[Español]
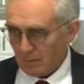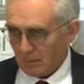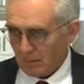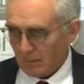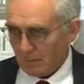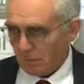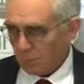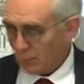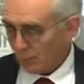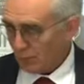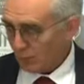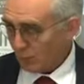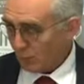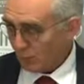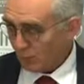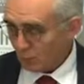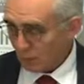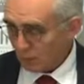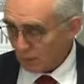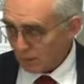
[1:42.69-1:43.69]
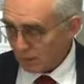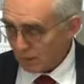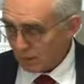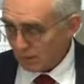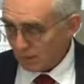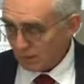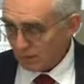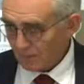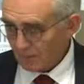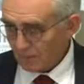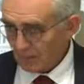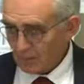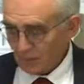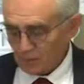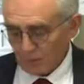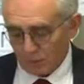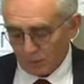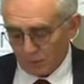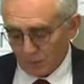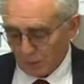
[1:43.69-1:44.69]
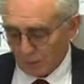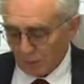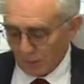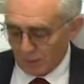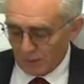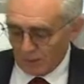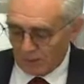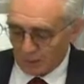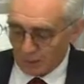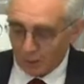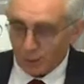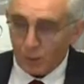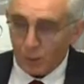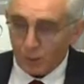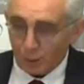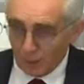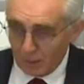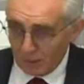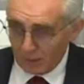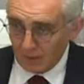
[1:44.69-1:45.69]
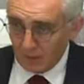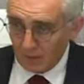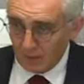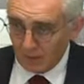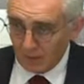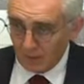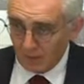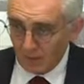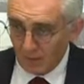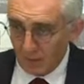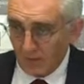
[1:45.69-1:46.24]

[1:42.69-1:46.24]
Tenemos que ser muy conscientes y sobre todo partiendo de la Junta de Castilla y León,